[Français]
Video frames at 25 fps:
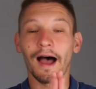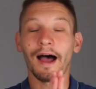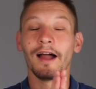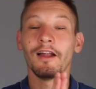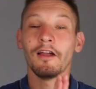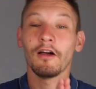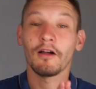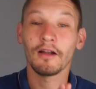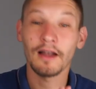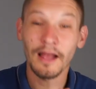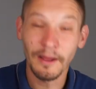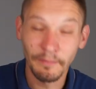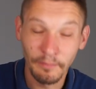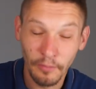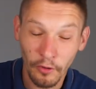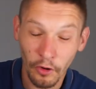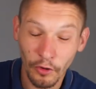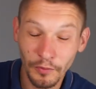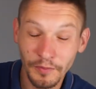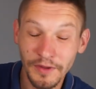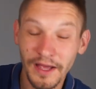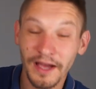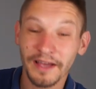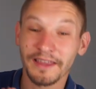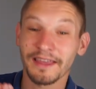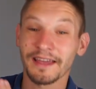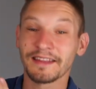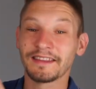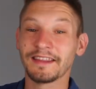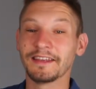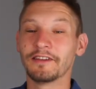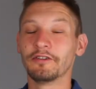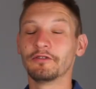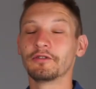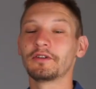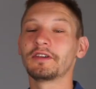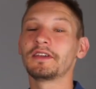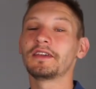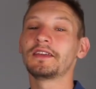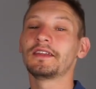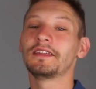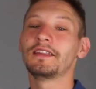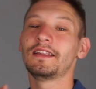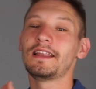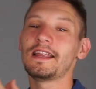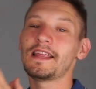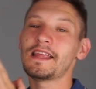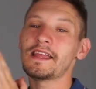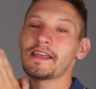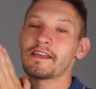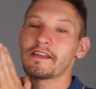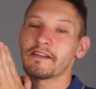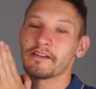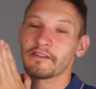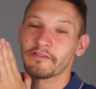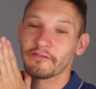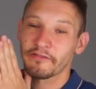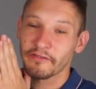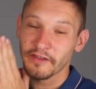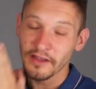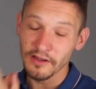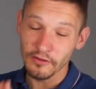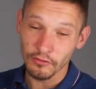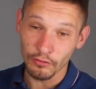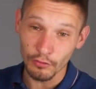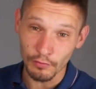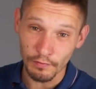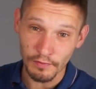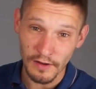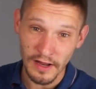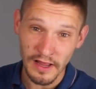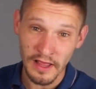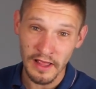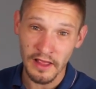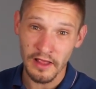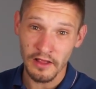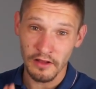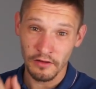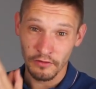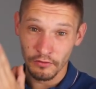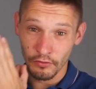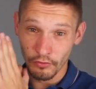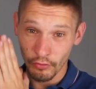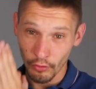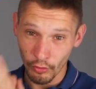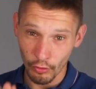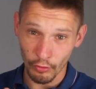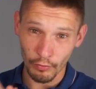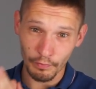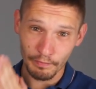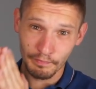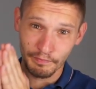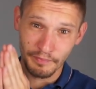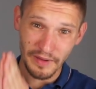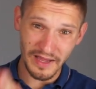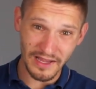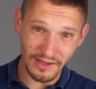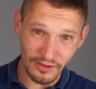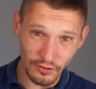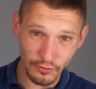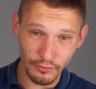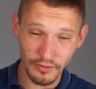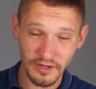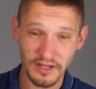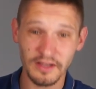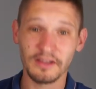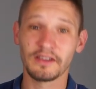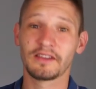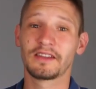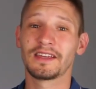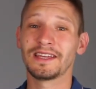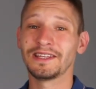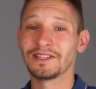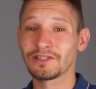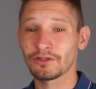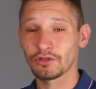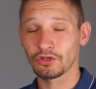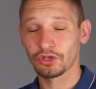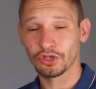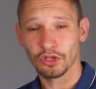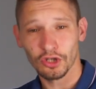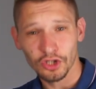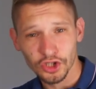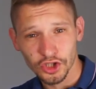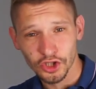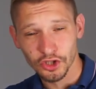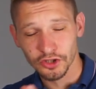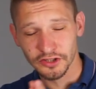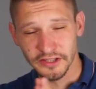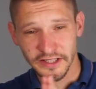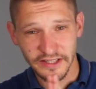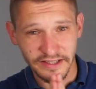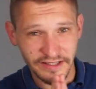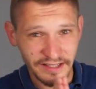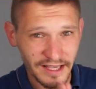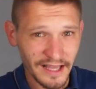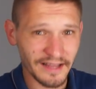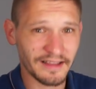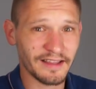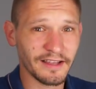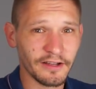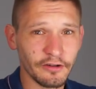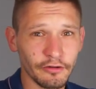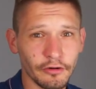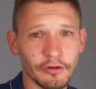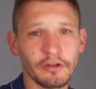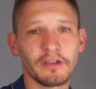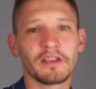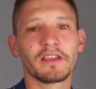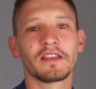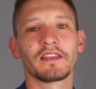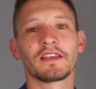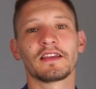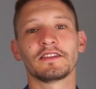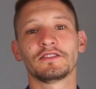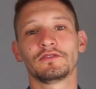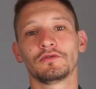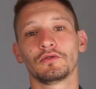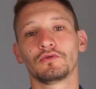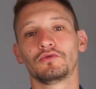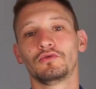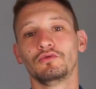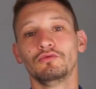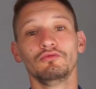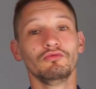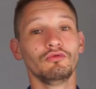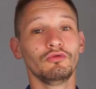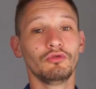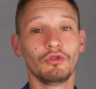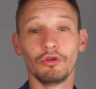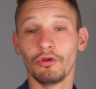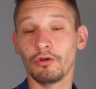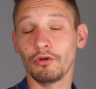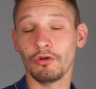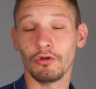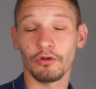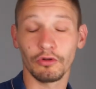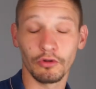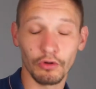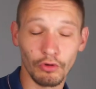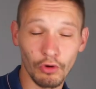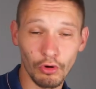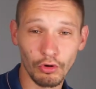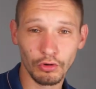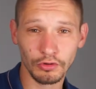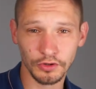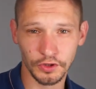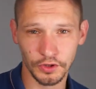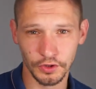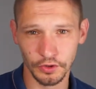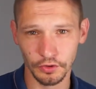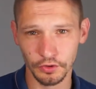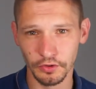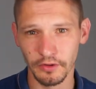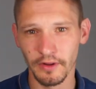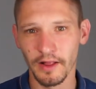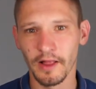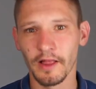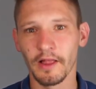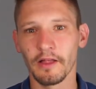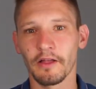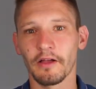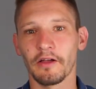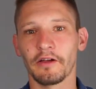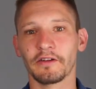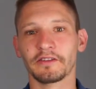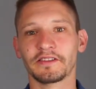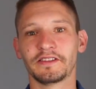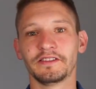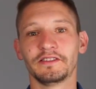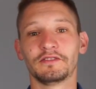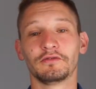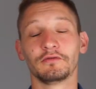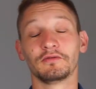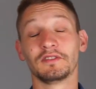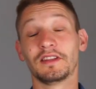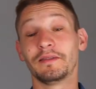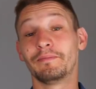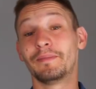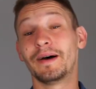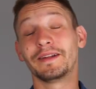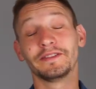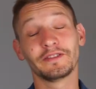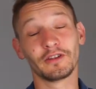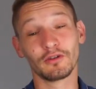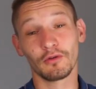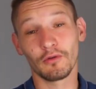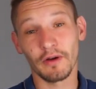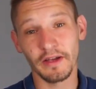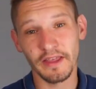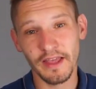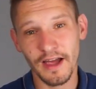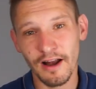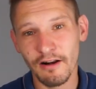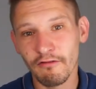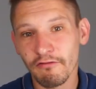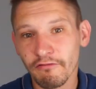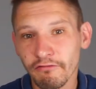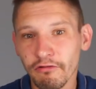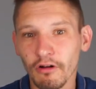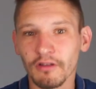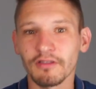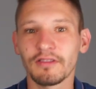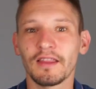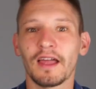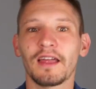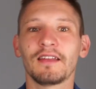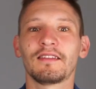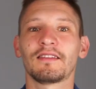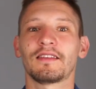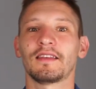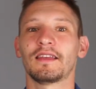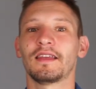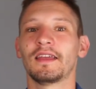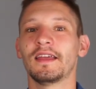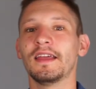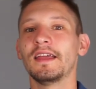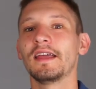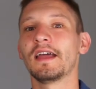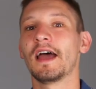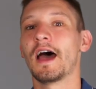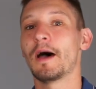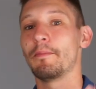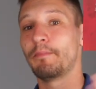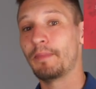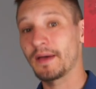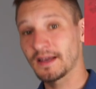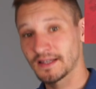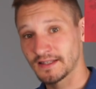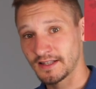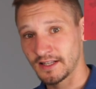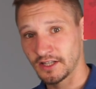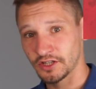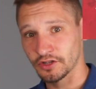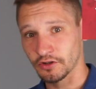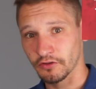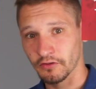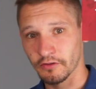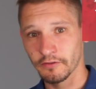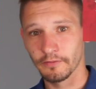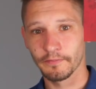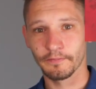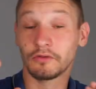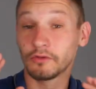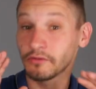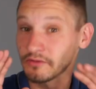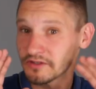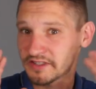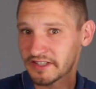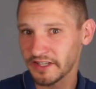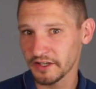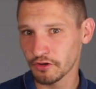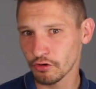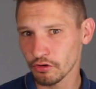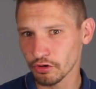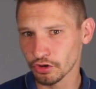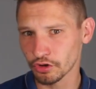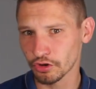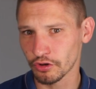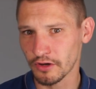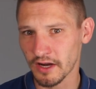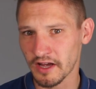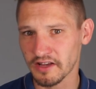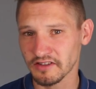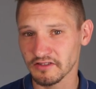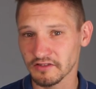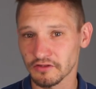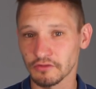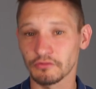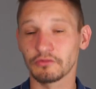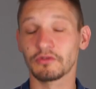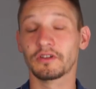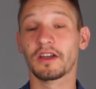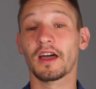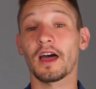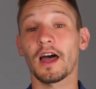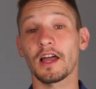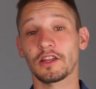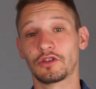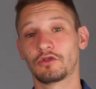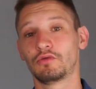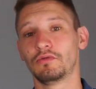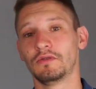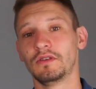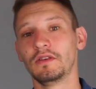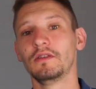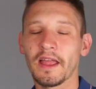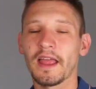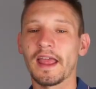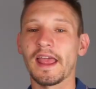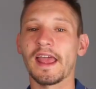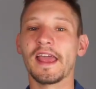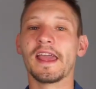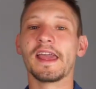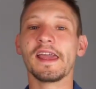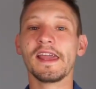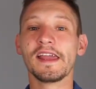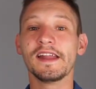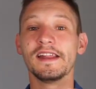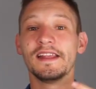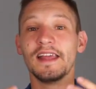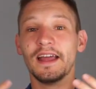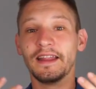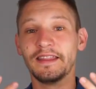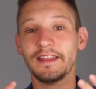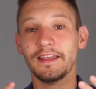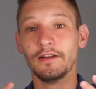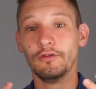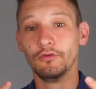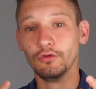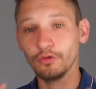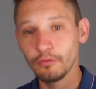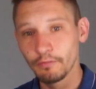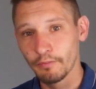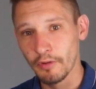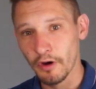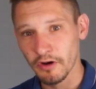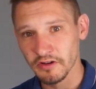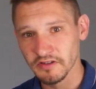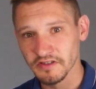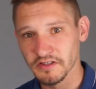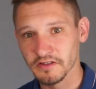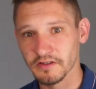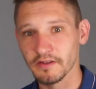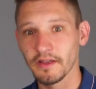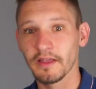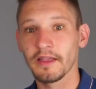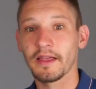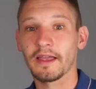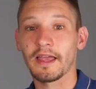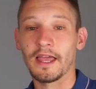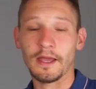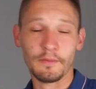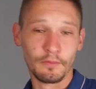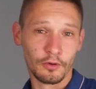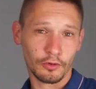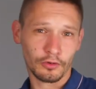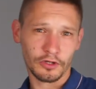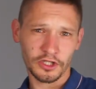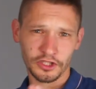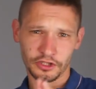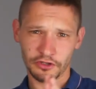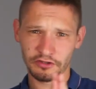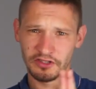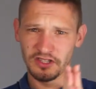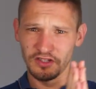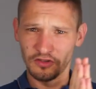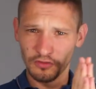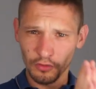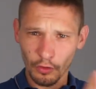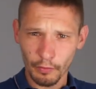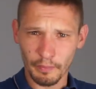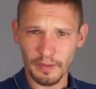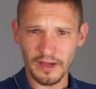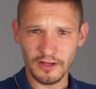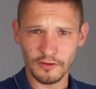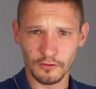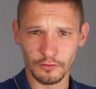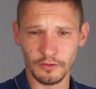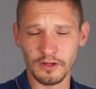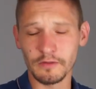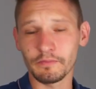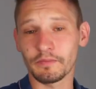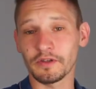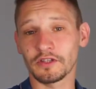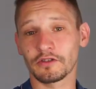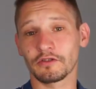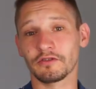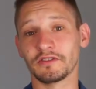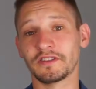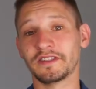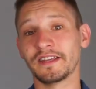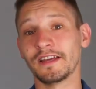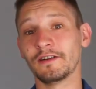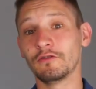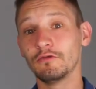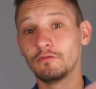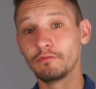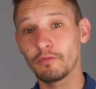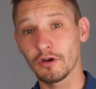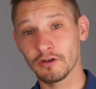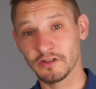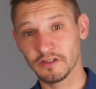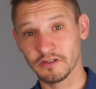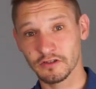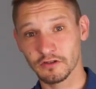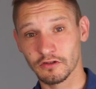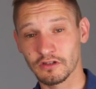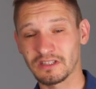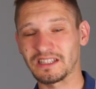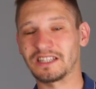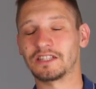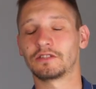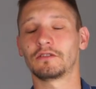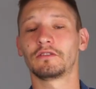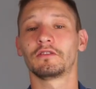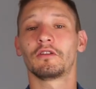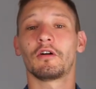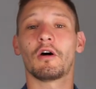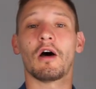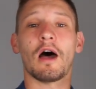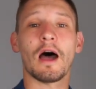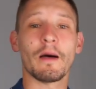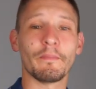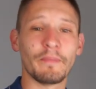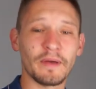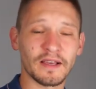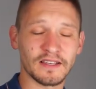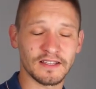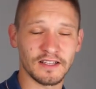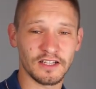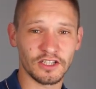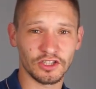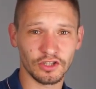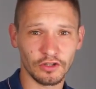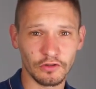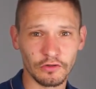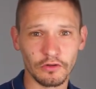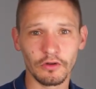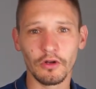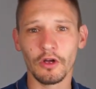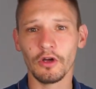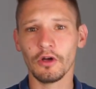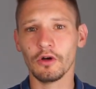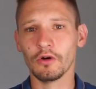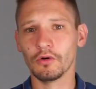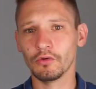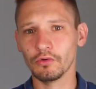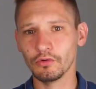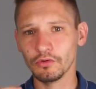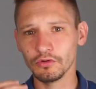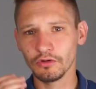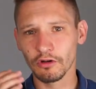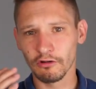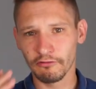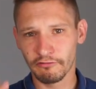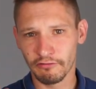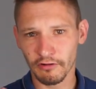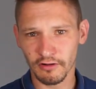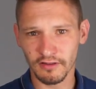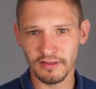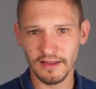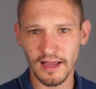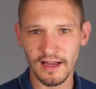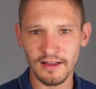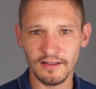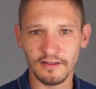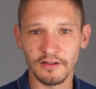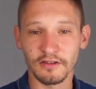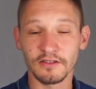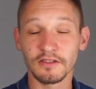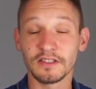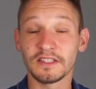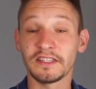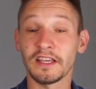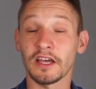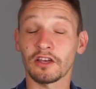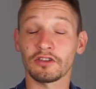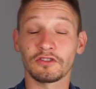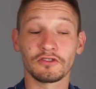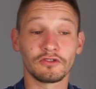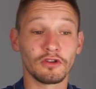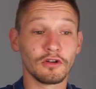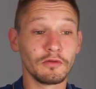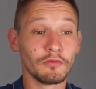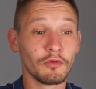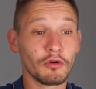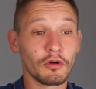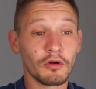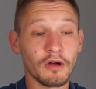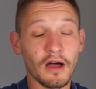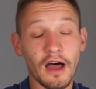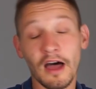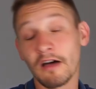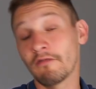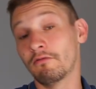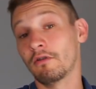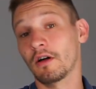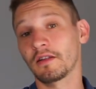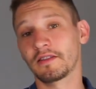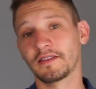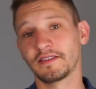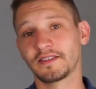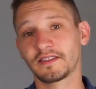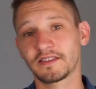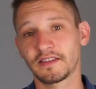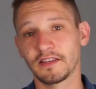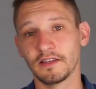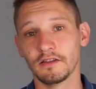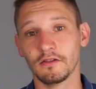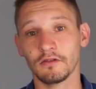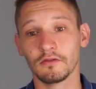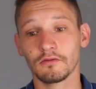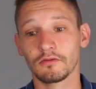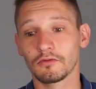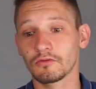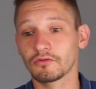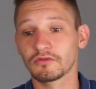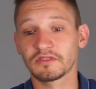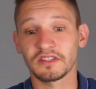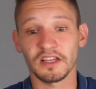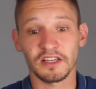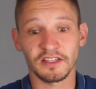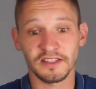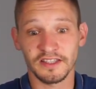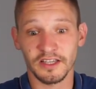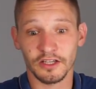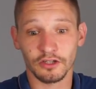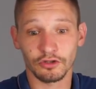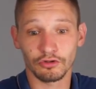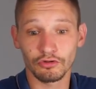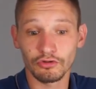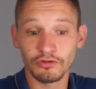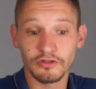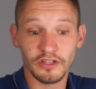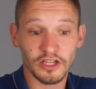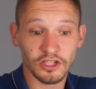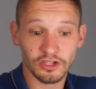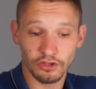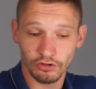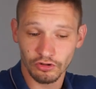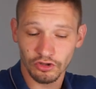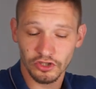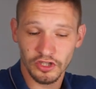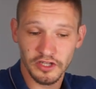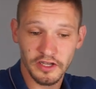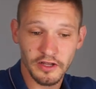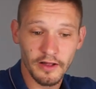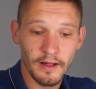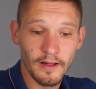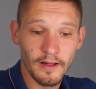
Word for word: Alors la première catégorie, les free-to-play non pay-to-win. Qu'est-ce que je range dans cette catégorie Il y a surtout deux gros jeux euh, qui sont des Battle Royale, Fortnite et Apex Legends. Donc ces deux jeux-là sont gratuits et il y a des loot box. Et pourquoi je dis non pay-to-win Parce que ces loot box, que ça soit dans Apex Legends ou dans Fortnite sert seulement à avoir des skins. Donc ça sert juste à changer